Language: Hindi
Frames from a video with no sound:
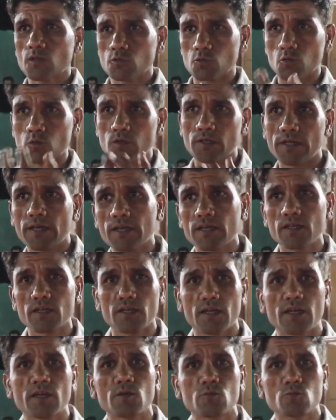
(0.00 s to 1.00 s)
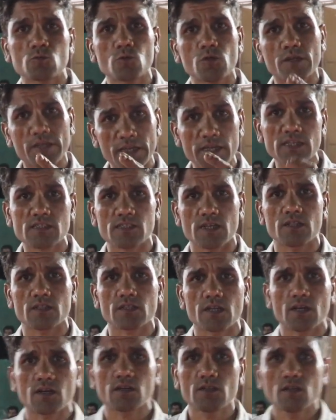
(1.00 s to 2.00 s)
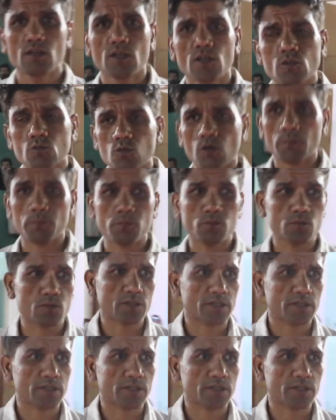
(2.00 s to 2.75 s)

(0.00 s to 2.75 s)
जो नए है उनको केज चलता हम्म। तो अपन